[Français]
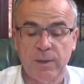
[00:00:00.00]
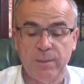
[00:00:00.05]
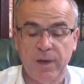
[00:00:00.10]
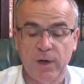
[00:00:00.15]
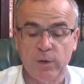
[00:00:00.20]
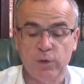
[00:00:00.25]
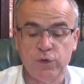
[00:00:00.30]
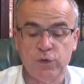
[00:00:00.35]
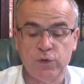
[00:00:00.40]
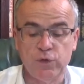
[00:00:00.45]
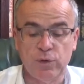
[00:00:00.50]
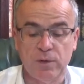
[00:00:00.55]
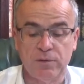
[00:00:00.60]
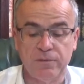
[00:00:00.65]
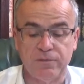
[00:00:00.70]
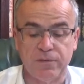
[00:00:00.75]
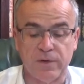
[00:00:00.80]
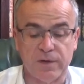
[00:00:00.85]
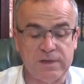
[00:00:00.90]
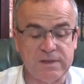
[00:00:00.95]
pas reçu
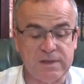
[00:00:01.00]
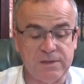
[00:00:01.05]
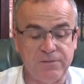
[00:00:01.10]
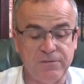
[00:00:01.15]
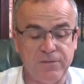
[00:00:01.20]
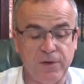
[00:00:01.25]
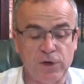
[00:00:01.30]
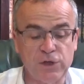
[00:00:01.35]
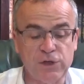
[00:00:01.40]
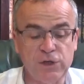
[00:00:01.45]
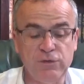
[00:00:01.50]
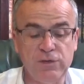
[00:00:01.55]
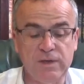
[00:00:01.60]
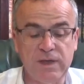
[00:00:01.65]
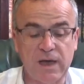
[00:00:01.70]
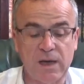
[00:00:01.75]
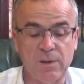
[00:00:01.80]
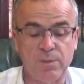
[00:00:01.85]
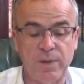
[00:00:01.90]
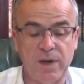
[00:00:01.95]
enfant, il s'est forgé une
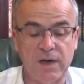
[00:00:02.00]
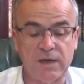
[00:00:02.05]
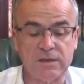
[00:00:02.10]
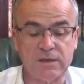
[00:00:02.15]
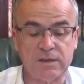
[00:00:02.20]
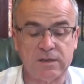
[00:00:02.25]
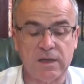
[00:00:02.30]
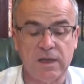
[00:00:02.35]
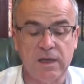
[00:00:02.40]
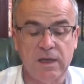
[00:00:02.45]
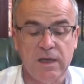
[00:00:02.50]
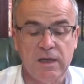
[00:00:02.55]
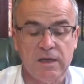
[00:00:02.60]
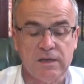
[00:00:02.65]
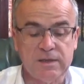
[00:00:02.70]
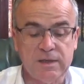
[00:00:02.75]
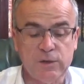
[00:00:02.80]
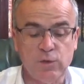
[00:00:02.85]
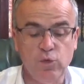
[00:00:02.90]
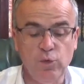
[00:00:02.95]
carapace,
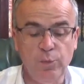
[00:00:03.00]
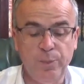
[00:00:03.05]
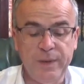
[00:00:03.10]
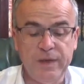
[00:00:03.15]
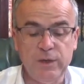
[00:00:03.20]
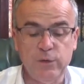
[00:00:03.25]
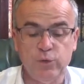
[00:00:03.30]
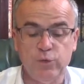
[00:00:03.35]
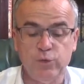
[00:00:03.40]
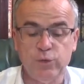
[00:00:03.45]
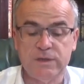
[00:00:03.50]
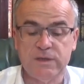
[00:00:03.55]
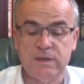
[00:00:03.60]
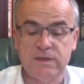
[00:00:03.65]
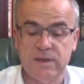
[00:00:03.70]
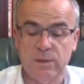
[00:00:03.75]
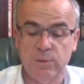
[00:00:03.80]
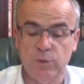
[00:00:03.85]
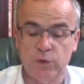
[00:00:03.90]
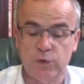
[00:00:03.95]
s'est coupé de toutes
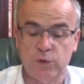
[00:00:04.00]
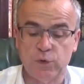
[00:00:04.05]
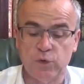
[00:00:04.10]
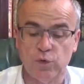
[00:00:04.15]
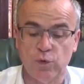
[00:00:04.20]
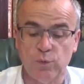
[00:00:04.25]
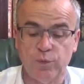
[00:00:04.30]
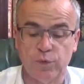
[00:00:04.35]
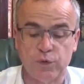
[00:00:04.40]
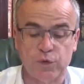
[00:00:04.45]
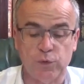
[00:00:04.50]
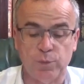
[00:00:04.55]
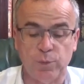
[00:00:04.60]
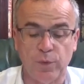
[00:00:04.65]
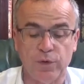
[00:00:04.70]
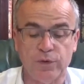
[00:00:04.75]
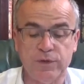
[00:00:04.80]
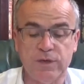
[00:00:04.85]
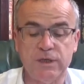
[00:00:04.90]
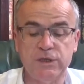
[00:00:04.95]
ses émotions pour se
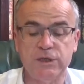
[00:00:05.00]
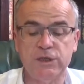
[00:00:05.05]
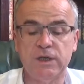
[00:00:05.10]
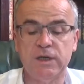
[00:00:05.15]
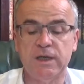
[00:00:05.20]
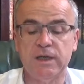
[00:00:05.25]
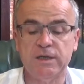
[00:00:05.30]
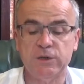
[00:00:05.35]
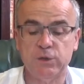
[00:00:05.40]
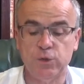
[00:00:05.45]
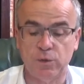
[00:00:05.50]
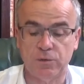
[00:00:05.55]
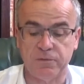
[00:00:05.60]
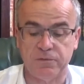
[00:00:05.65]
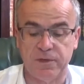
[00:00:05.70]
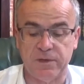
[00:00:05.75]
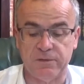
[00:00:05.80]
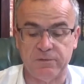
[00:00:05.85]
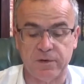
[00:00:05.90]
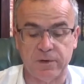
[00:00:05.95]
protéger et
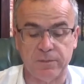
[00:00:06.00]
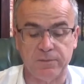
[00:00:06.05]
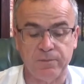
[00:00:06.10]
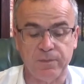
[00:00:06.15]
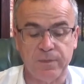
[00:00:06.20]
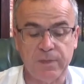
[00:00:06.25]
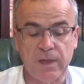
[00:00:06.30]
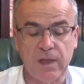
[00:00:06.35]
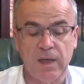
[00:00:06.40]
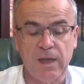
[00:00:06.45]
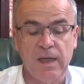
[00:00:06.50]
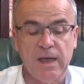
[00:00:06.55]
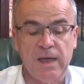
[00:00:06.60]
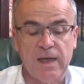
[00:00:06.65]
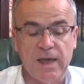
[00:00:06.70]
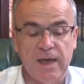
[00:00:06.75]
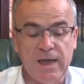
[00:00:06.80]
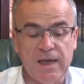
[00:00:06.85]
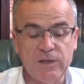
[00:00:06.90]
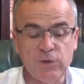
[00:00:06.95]
survivre.
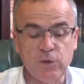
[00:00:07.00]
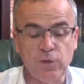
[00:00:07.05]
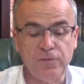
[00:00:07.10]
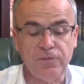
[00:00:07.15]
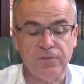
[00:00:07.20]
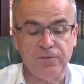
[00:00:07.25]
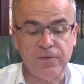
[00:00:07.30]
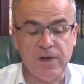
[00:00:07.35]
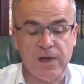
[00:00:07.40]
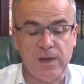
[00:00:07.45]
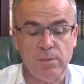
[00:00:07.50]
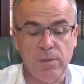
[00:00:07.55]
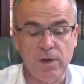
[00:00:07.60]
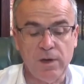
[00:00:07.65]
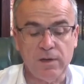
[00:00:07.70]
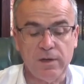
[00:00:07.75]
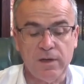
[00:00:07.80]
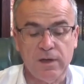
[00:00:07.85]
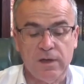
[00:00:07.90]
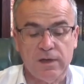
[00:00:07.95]
Être
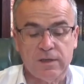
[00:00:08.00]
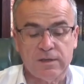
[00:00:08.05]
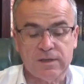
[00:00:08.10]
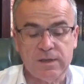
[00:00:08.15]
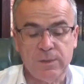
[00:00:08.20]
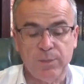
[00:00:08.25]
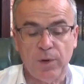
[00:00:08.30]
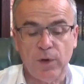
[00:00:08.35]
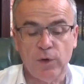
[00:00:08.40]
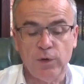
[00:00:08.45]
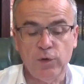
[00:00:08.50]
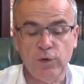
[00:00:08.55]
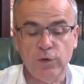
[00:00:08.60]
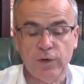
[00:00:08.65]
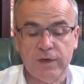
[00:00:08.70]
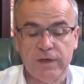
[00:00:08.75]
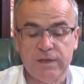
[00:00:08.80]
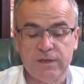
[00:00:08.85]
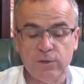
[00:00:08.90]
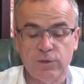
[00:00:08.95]
faible, c'est prendre le
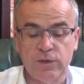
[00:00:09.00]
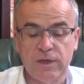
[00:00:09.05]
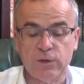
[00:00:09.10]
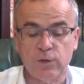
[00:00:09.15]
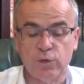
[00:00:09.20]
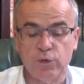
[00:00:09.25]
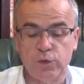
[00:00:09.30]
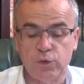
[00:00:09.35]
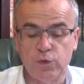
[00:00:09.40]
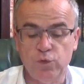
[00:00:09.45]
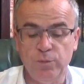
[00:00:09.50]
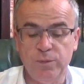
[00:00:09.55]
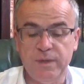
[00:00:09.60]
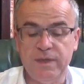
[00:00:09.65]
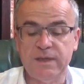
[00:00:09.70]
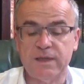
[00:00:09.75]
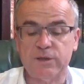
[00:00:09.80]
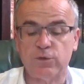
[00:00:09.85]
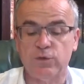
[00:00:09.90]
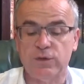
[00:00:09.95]
risque d'être soumis,
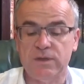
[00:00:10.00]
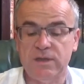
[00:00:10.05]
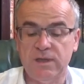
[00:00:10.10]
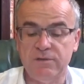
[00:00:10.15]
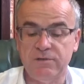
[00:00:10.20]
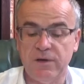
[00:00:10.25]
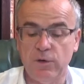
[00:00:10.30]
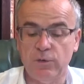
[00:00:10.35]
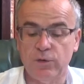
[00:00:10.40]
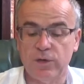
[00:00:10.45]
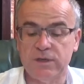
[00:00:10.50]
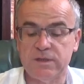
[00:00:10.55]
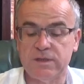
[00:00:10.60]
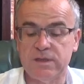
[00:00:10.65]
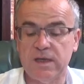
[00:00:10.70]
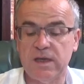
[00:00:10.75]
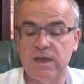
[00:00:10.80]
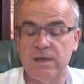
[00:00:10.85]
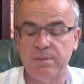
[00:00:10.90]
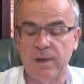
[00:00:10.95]
d'être
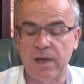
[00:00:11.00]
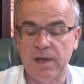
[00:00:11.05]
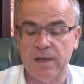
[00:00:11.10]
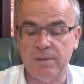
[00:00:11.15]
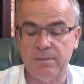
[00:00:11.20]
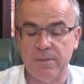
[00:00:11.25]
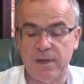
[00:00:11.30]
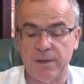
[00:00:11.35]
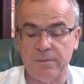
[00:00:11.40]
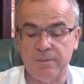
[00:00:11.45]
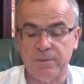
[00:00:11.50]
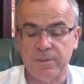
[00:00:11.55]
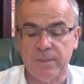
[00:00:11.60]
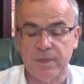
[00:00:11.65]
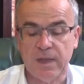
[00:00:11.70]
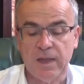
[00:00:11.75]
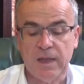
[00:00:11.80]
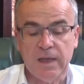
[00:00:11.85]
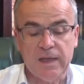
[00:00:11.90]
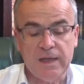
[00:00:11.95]
dévalorisé et mal aimé.
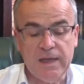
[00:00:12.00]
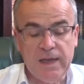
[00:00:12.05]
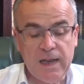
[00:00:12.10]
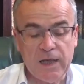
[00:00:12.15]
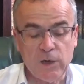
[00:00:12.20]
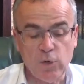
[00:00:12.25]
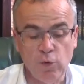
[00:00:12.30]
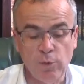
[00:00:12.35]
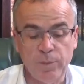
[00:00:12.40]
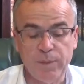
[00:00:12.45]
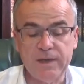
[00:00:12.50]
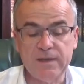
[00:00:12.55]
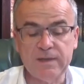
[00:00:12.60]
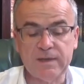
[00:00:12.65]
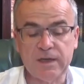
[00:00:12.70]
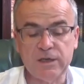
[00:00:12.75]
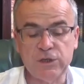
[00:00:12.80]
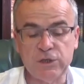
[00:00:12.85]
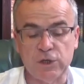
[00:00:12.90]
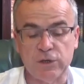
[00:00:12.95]
Il l'a compris
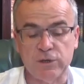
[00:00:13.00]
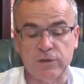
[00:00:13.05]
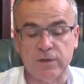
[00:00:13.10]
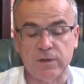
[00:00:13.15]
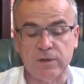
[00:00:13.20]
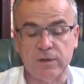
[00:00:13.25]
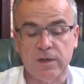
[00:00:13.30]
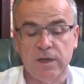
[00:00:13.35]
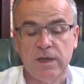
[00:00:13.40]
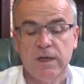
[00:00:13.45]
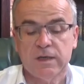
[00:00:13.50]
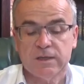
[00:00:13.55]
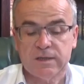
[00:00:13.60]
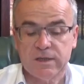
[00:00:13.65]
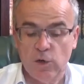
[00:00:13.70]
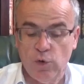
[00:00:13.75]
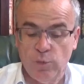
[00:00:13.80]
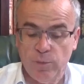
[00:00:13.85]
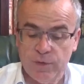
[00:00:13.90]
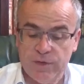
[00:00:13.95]
très jeune.
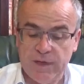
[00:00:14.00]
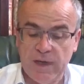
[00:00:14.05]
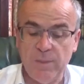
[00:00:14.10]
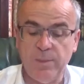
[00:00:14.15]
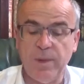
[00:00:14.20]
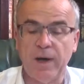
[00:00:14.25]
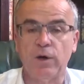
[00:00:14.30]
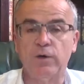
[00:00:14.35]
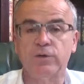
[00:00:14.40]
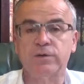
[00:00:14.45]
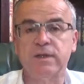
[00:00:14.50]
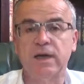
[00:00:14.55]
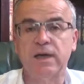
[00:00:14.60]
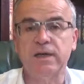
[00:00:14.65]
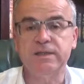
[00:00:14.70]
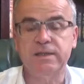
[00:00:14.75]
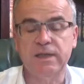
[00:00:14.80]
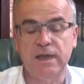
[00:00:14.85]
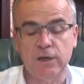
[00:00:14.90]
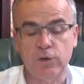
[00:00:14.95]
C'est le modèle
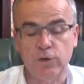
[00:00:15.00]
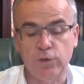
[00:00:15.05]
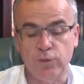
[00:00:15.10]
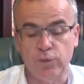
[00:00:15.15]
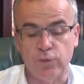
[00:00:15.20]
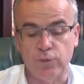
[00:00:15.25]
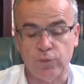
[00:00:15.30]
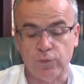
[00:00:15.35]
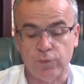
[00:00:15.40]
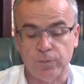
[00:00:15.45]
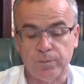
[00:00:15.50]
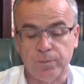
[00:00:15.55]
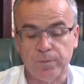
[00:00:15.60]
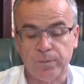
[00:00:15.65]
parental qu'il a connu.